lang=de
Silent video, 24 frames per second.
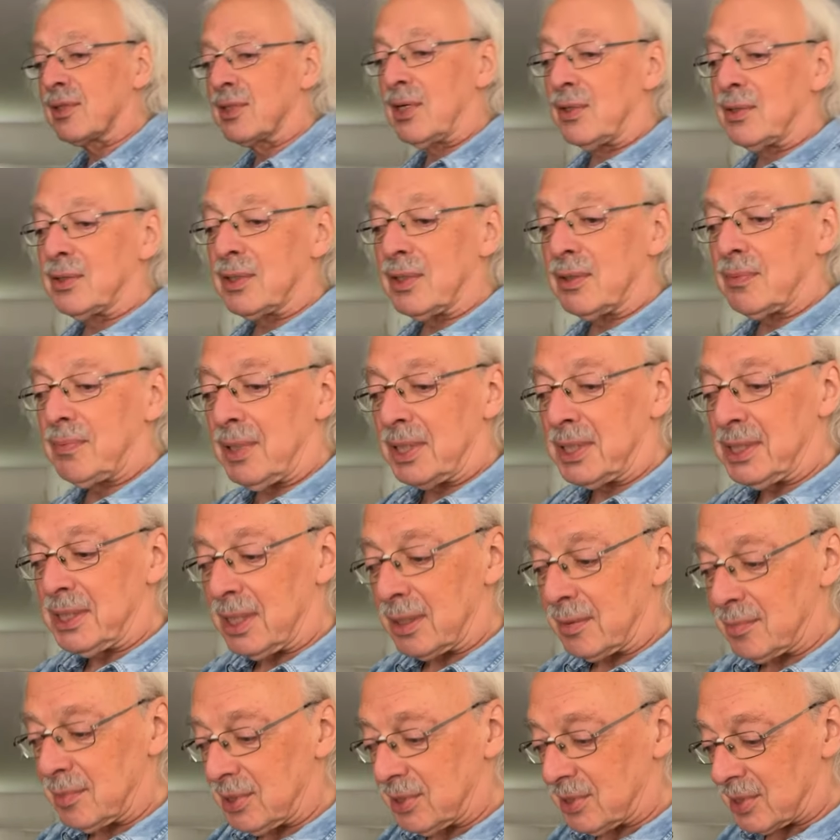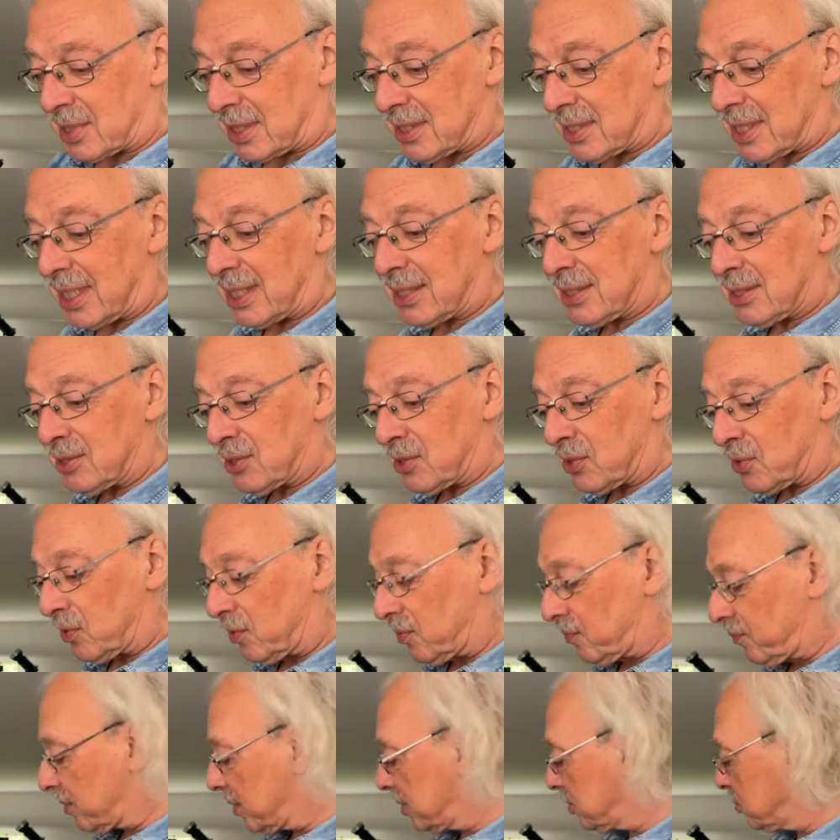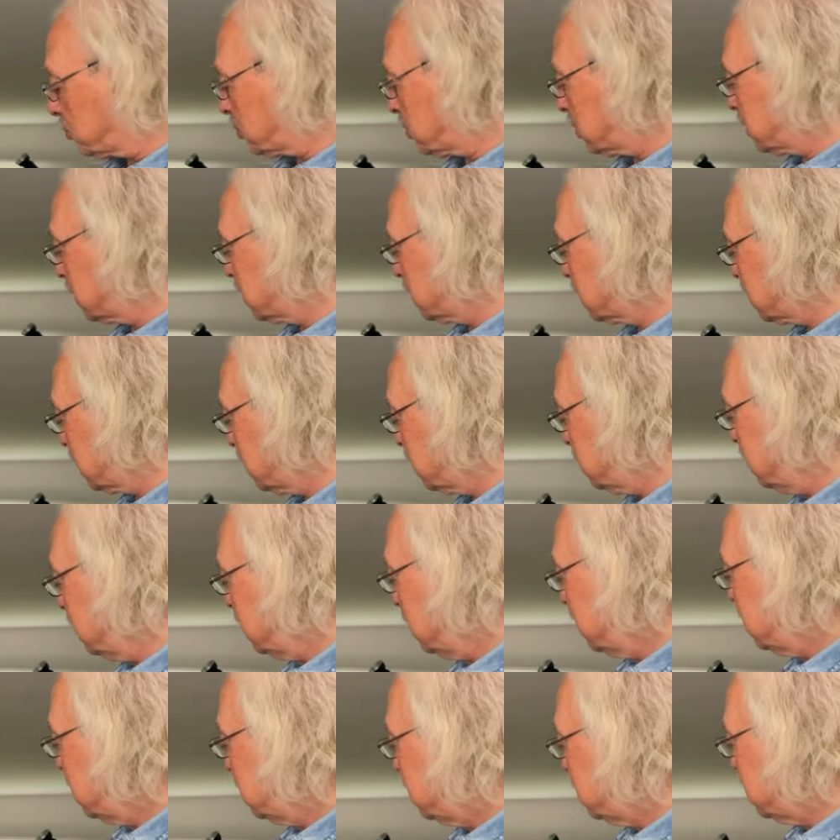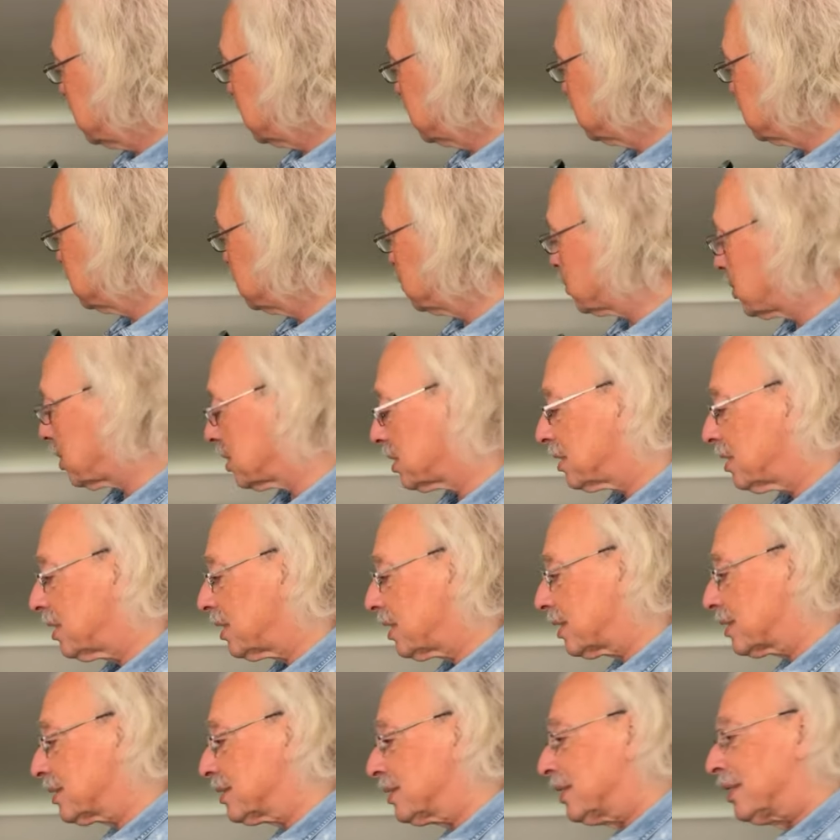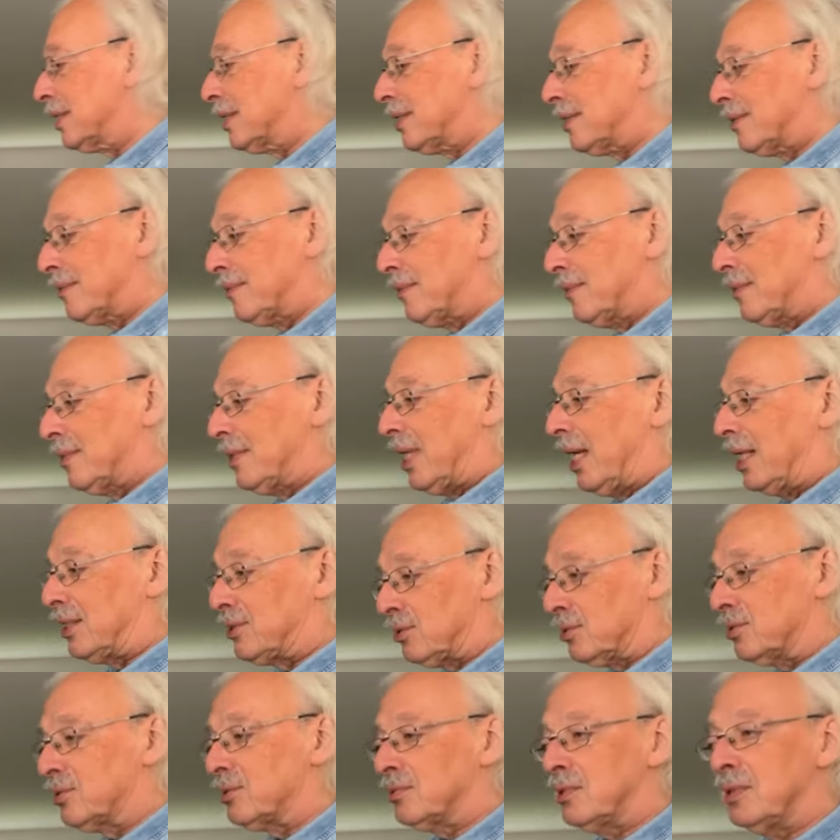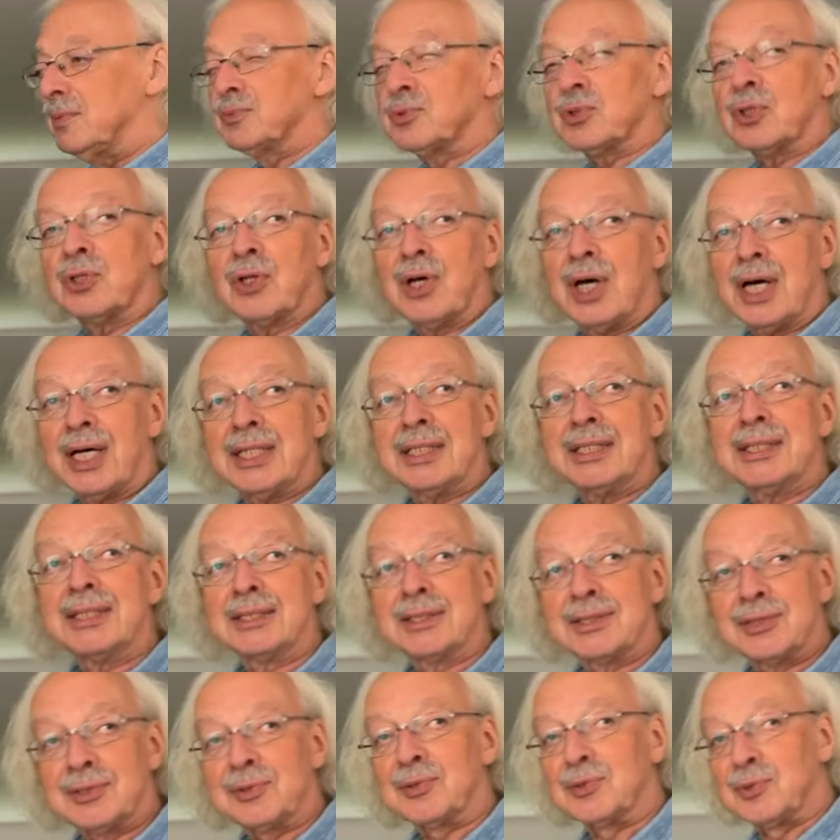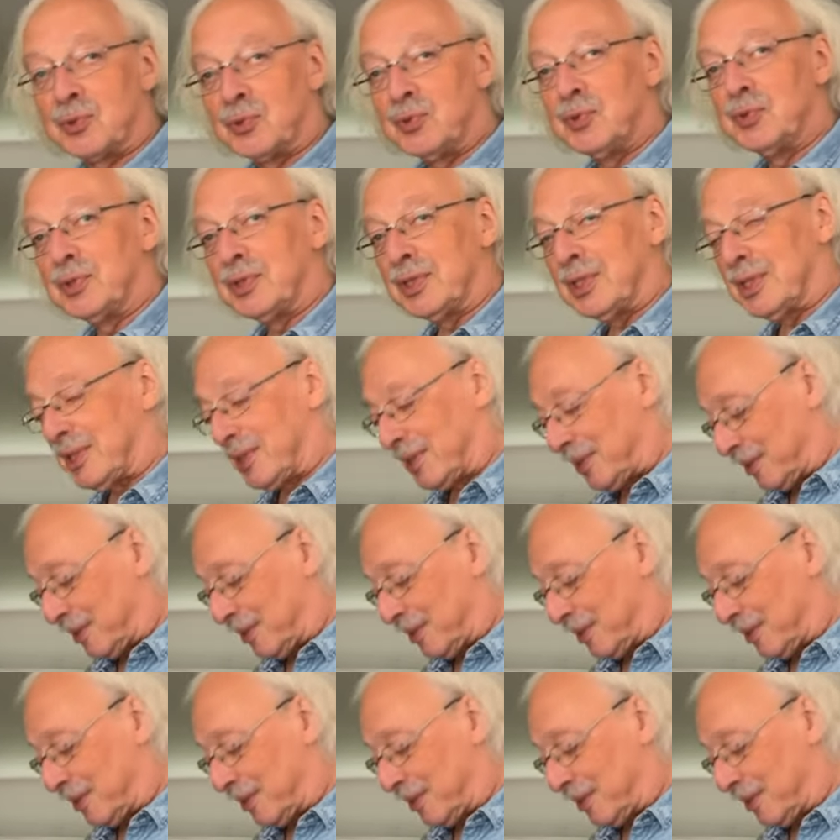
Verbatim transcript: auch noch Berliner Mietskasernen, hinterher entstehen. Ja. Ne? Die ganze Strecke lang. Also es gibt schon noch einiges zu tun. Es gibt ja. noch